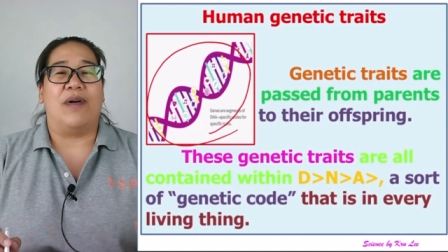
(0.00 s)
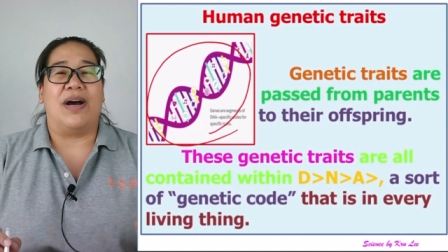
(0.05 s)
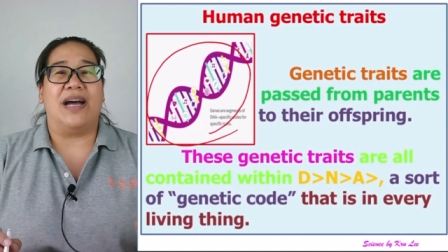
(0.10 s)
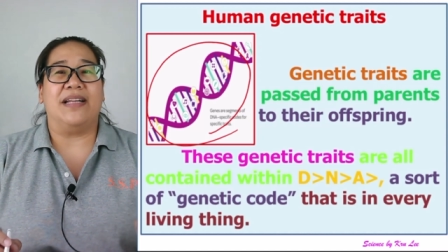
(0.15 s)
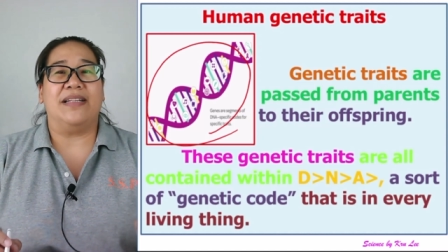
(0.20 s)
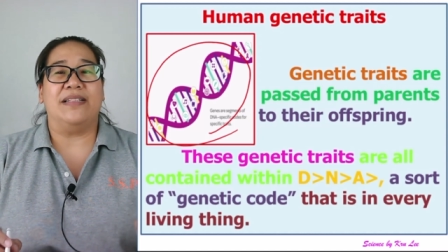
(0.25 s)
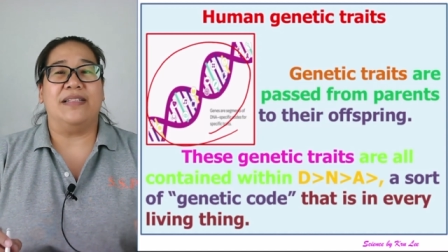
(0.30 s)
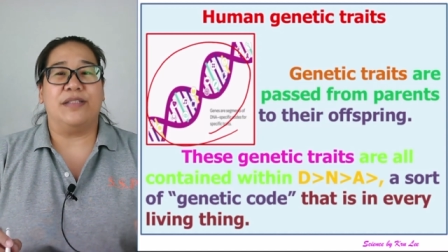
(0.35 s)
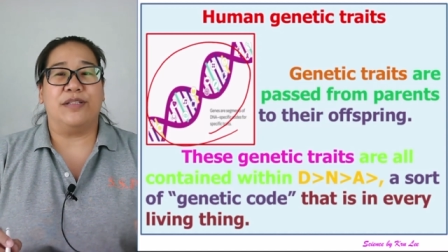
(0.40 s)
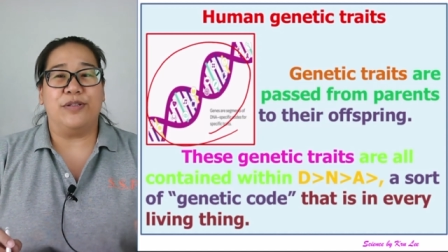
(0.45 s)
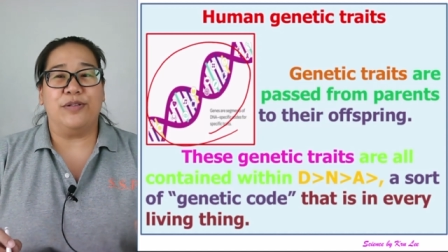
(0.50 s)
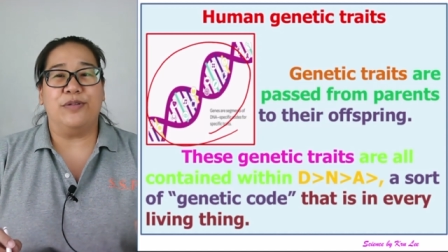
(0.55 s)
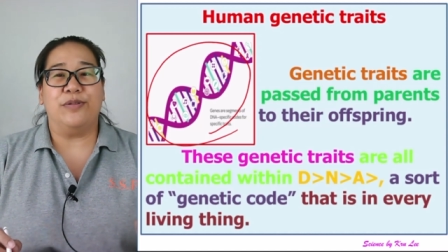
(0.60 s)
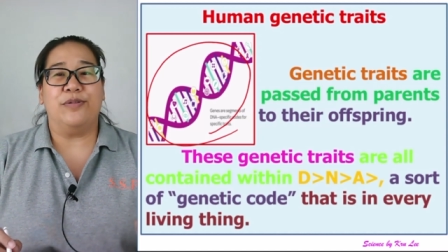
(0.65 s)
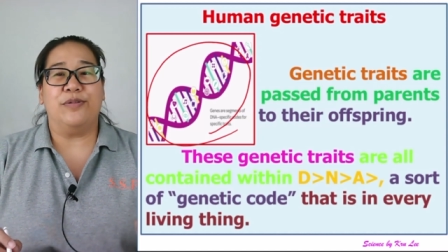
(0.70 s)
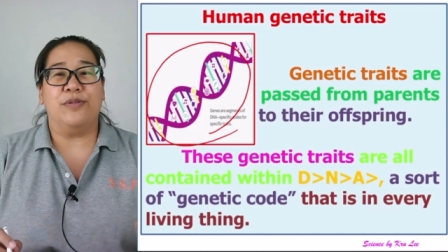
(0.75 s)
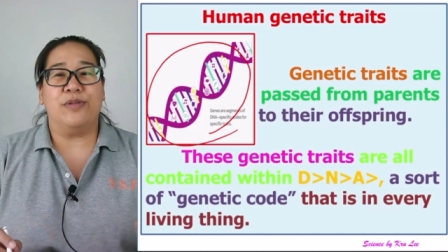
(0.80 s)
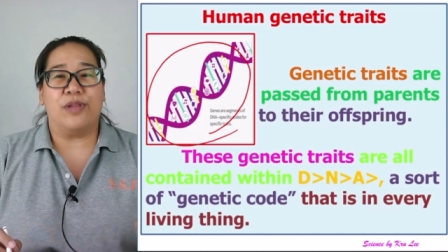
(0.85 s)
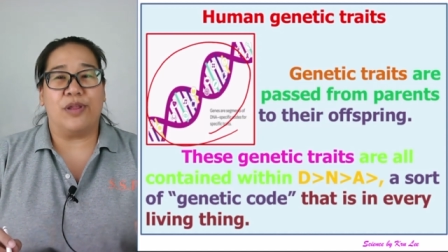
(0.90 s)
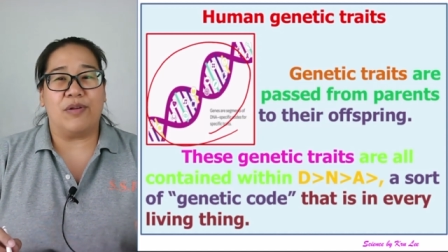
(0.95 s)
one
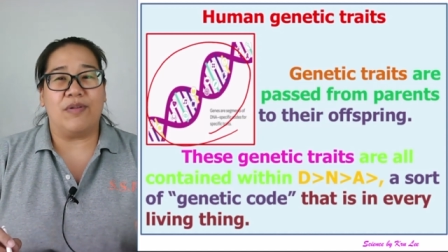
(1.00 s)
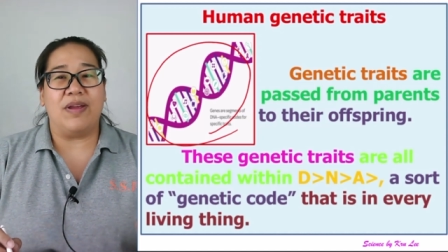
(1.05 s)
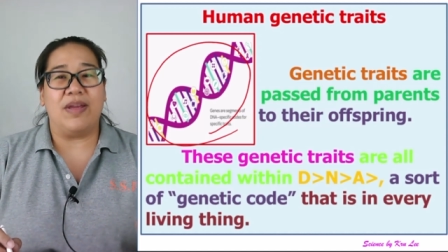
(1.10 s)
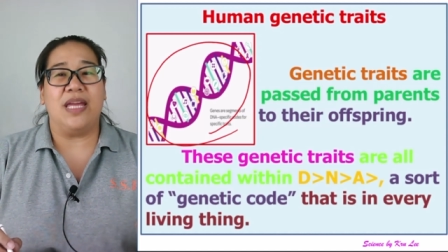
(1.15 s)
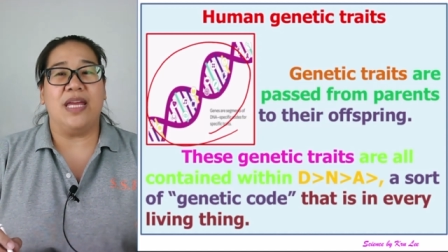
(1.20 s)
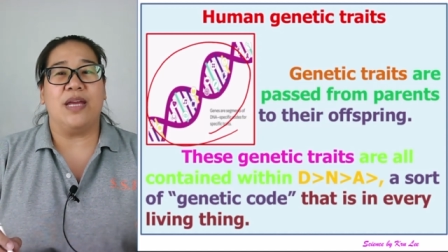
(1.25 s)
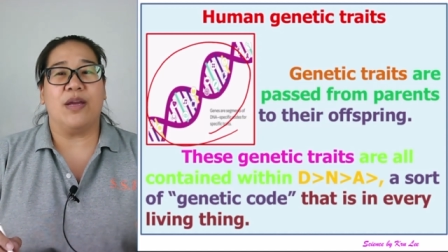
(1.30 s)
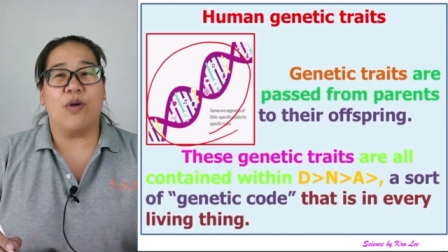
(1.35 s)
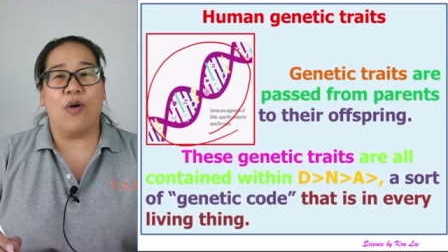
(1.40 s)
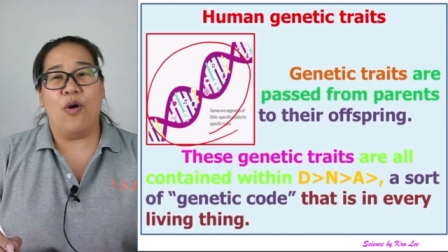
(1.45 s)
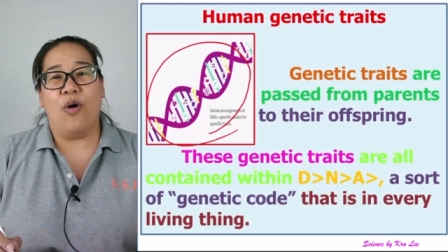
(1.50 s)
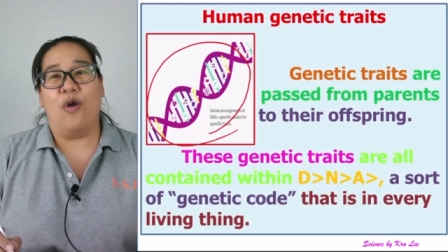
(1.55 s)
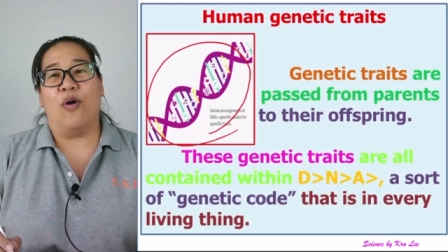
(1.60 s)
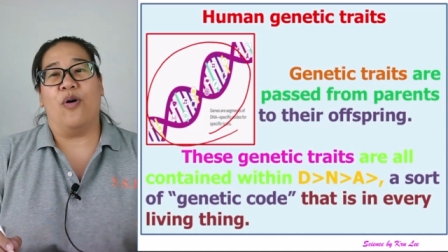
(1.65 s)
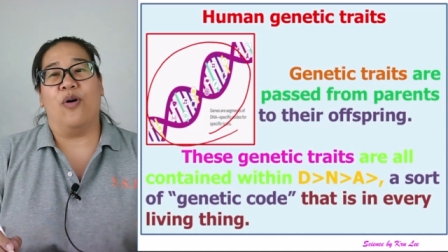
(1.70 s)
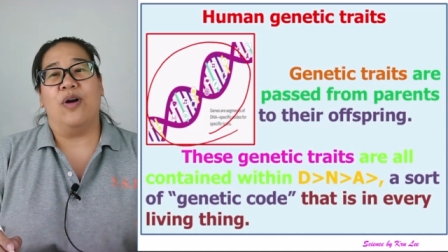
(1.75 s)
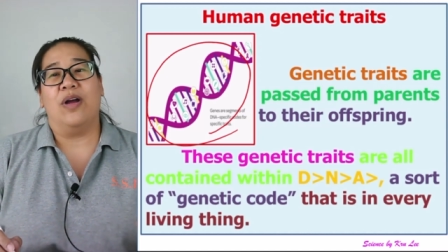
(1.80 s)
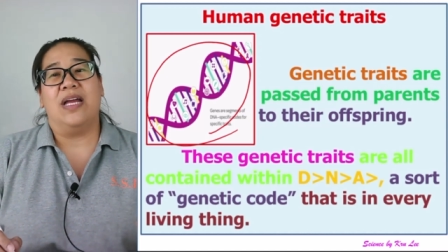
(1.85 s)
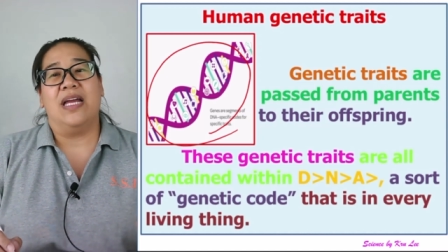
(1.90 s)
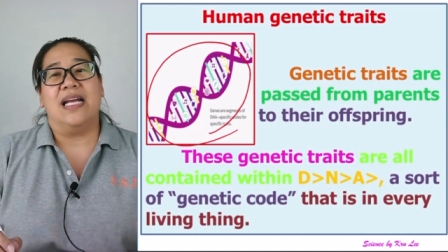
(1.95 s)
two three go
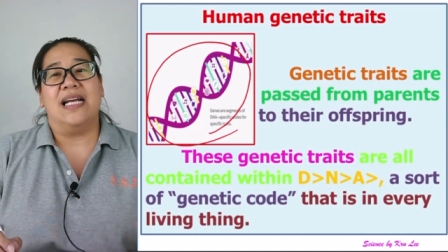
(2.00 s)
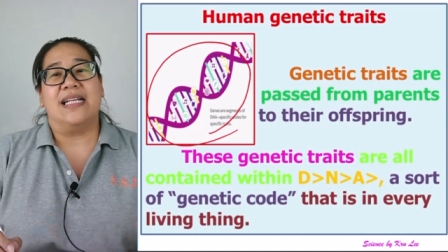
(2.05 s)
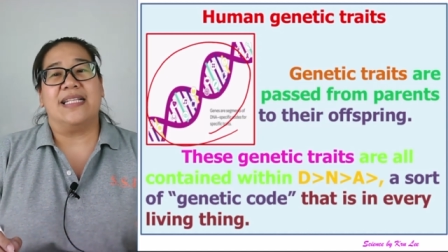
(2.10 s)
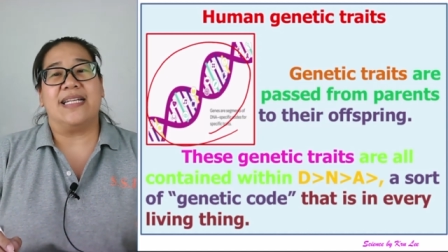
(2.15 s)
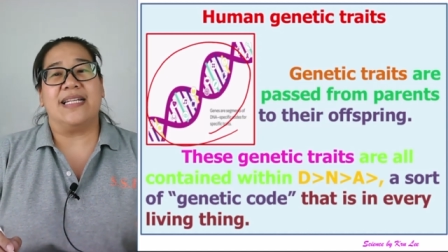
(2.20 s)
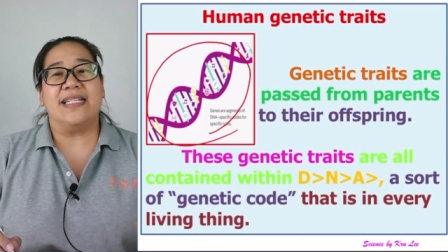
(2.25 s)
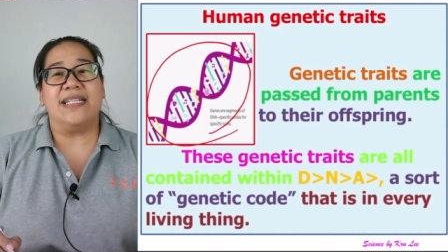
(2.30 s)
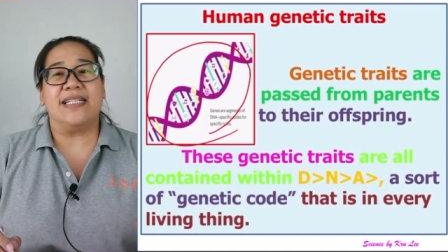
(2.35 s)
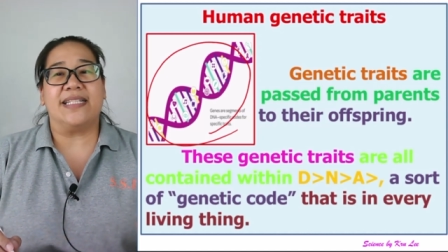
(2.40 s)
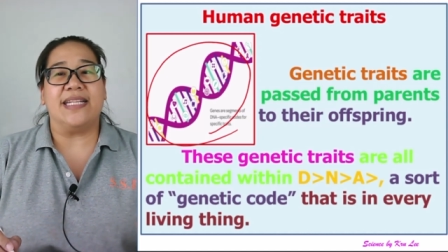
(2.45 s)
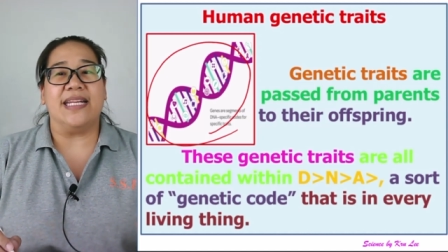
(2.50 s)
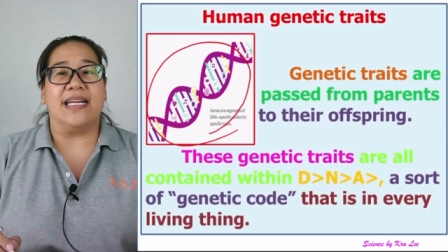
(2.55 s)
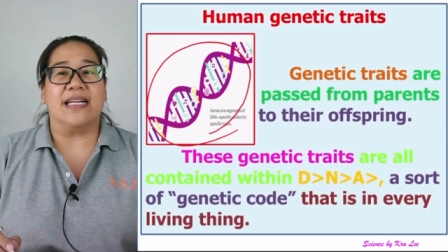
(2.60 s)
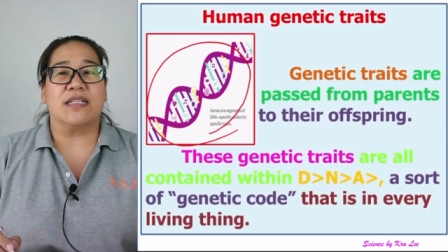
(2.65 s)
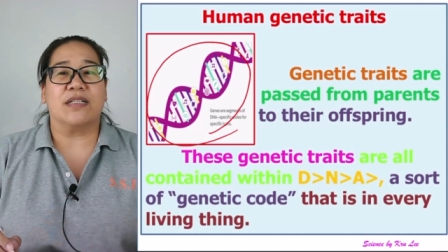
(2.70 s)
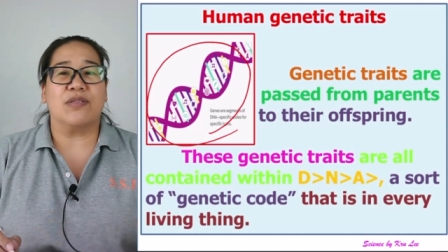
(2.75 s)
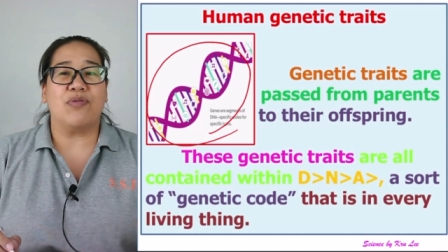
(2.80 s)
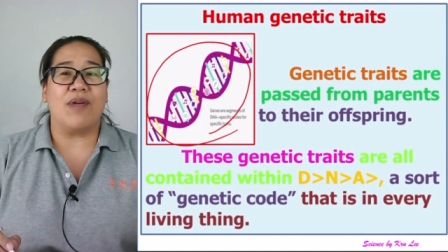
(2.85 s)
genetic